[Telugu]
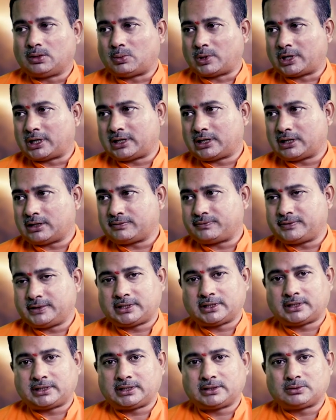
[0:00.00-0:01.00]
వన్ అండ్ హాఫ్
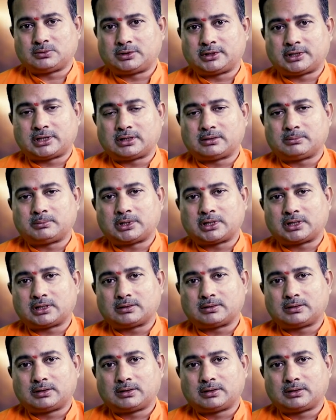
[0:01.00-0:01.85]
ఇయర్ అనేది ఉంటాడనమాట